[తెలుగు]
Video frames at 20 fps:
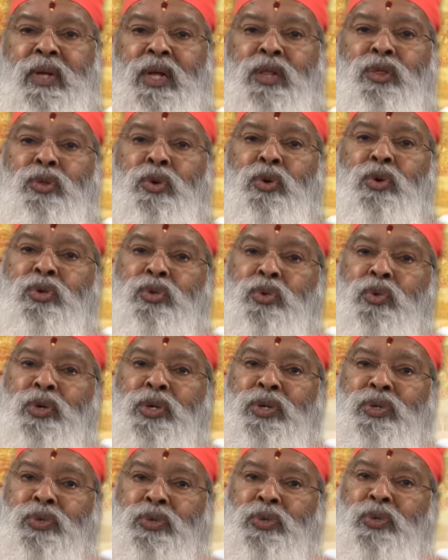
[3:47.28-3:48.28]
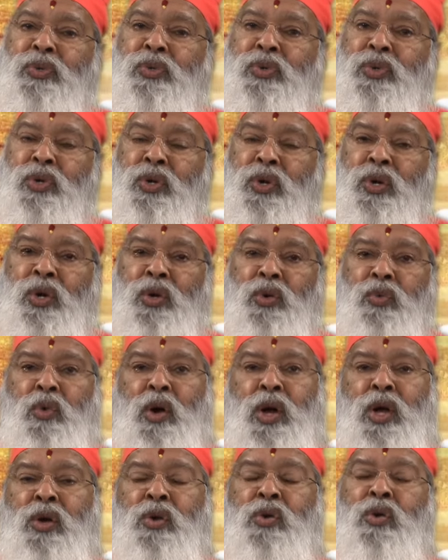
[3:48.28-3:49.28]
ఎంతో శోకిస్తూ
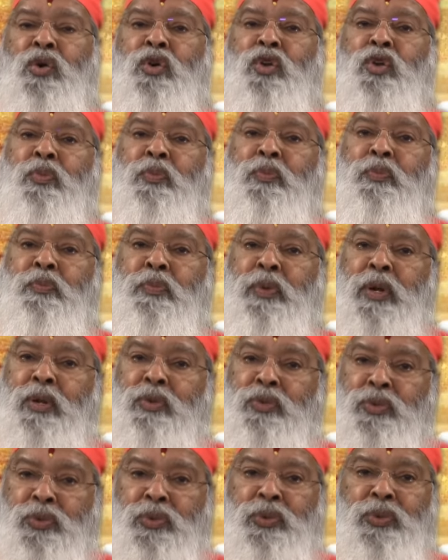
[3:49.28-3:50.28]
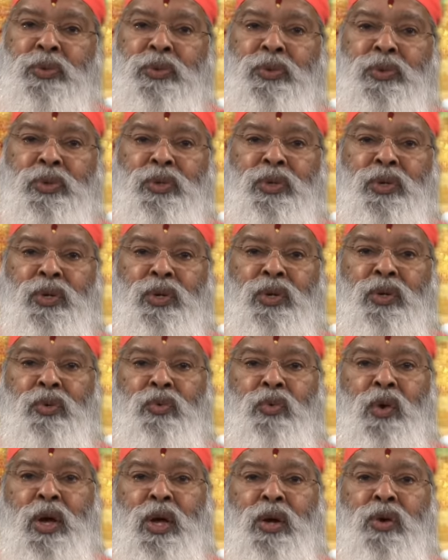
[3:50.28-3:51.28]
ఒకరినొకరు పిలుస్తూ
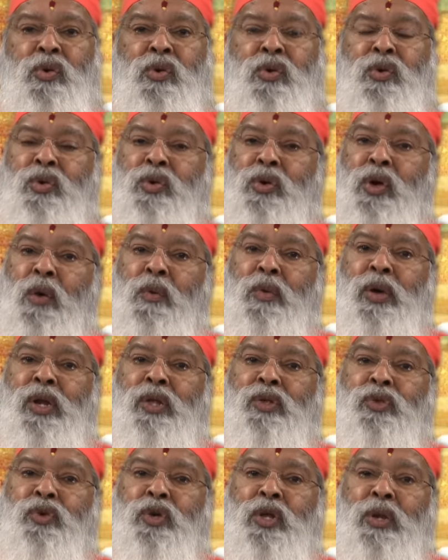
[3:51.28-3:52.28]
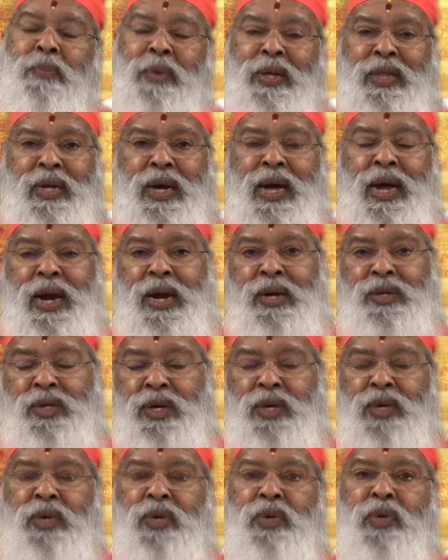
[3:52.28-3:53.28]
ఒకరినొకరు కౌగిలించుకొని పెద్దగా
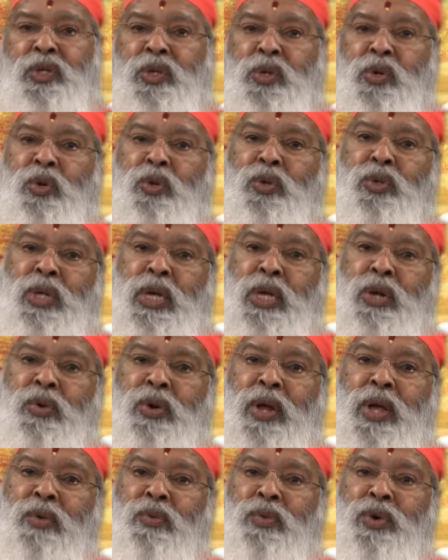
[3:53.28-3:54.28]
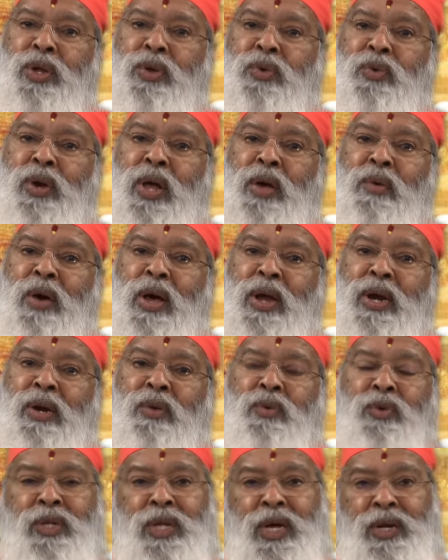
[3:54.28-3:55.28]
ఏడ్చారు విదురుడు దీనుడై ఉండి కూడా
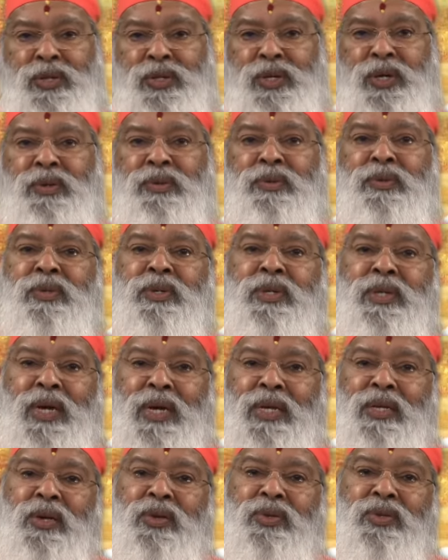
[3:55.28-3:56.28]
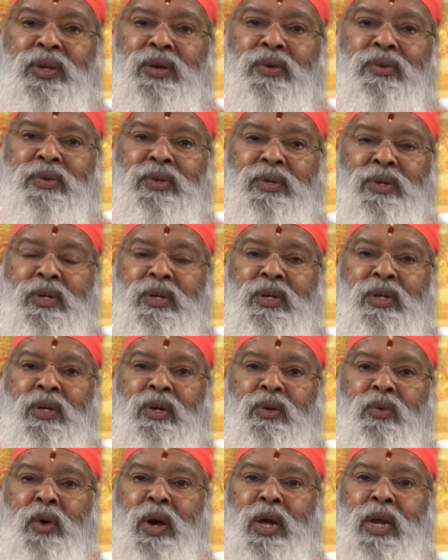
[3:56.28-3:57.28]
వారిని ఓదార్చాడు ఏం చేస్తావు
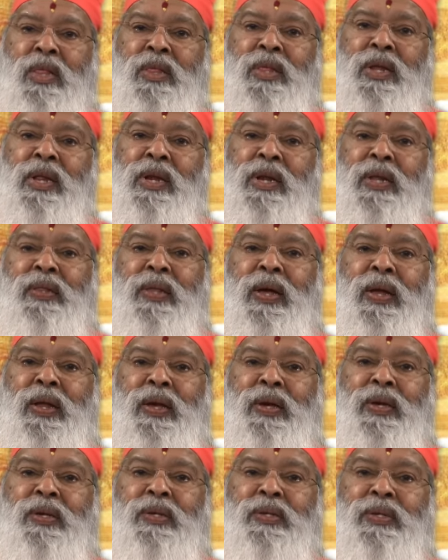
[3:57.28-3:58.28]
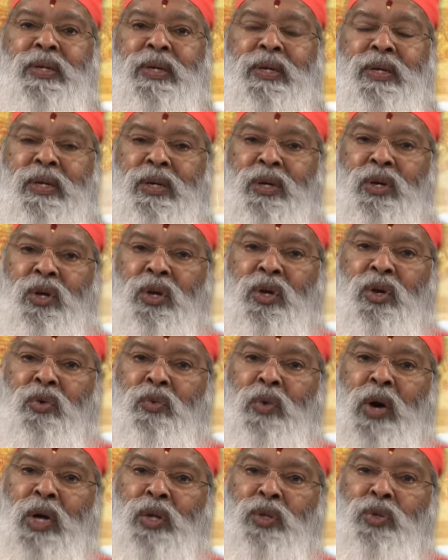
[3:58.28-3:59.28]
వారందరినీ రథాలు ఎక్కించి
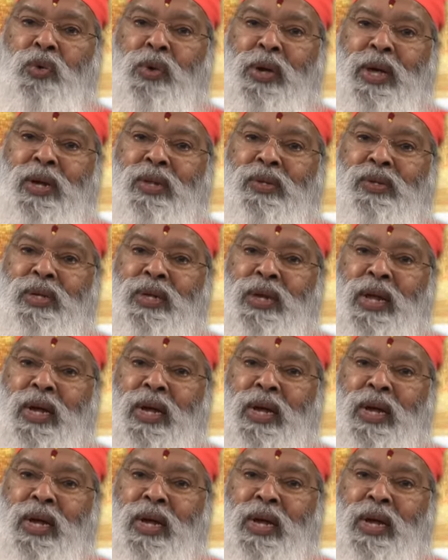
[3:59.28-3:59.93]
వారితో కలిసి